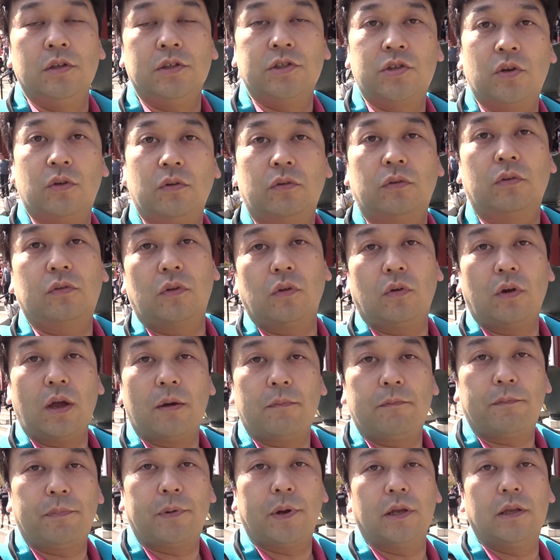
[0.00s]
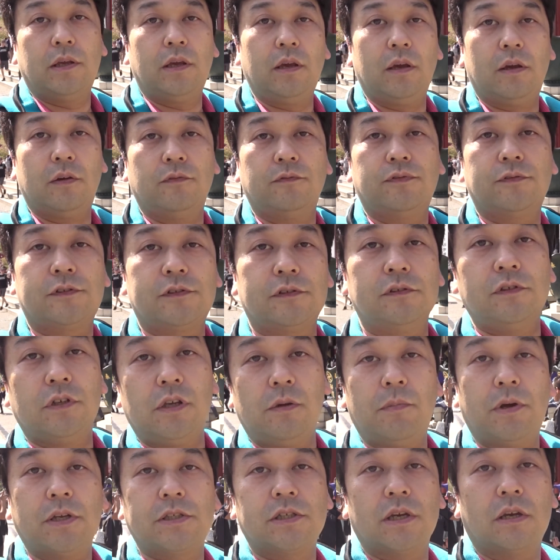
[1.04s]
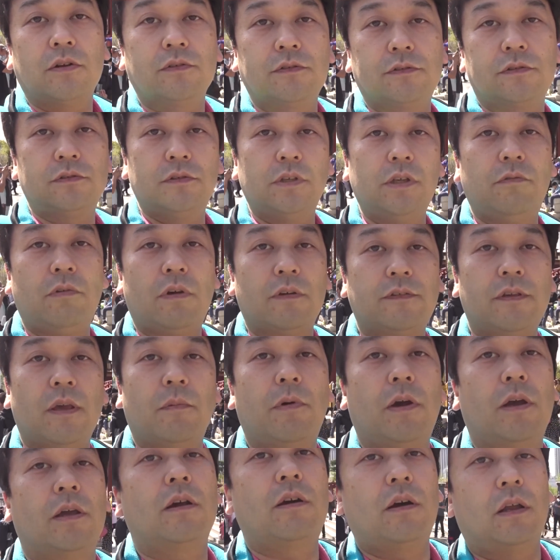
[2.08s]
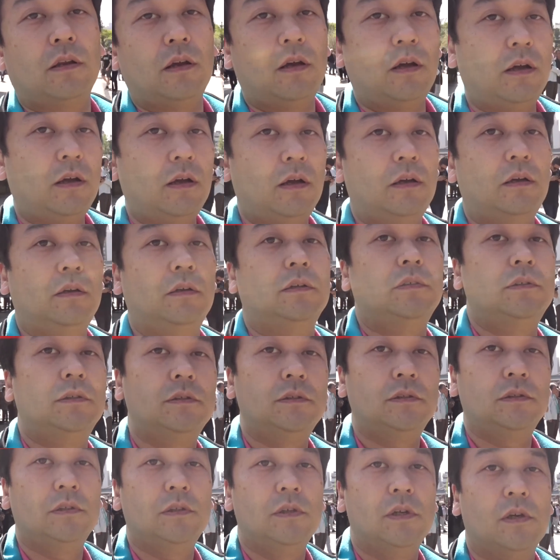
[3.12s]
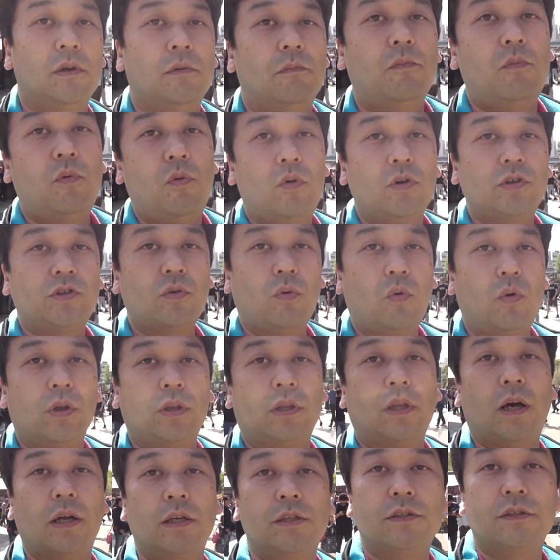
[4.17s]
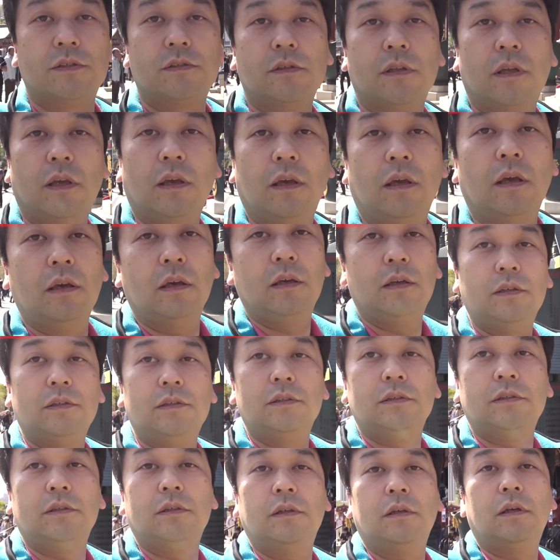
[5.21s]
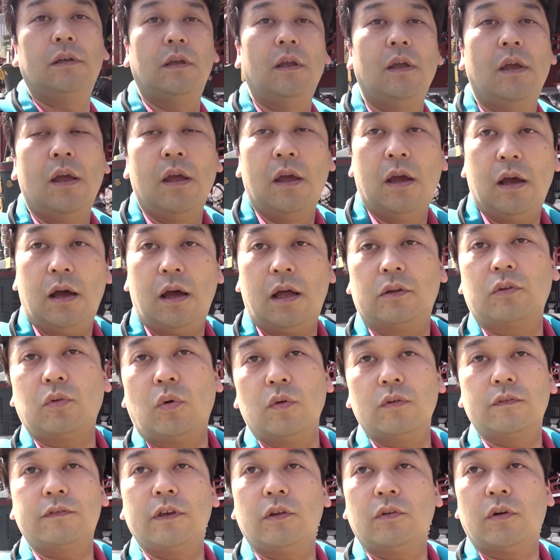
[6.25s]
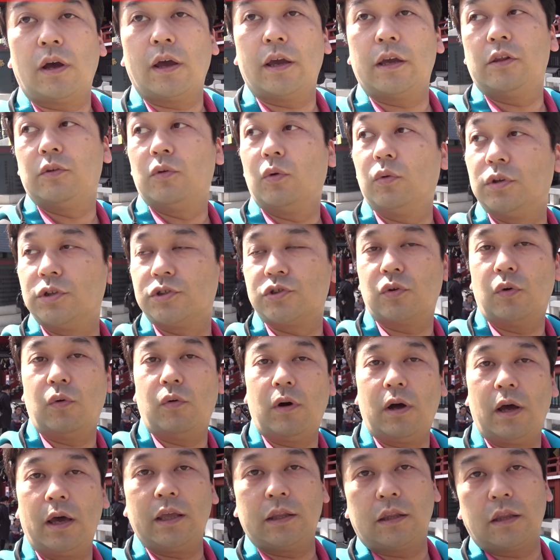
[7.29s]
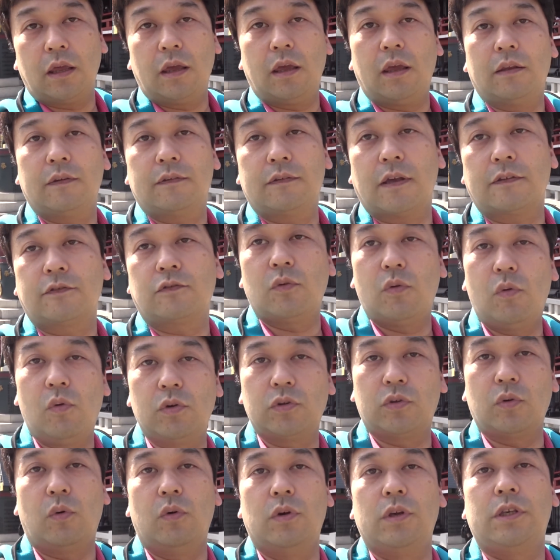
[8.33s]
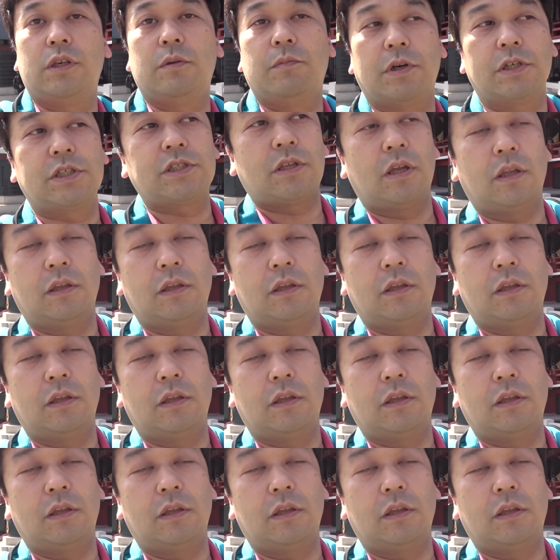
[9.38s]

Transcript: ちょっとやっぱり普通に街歩きするには狭いかなもう一声って感じですねあと音声の入りどうでしょうあえて雑音多いところに来まし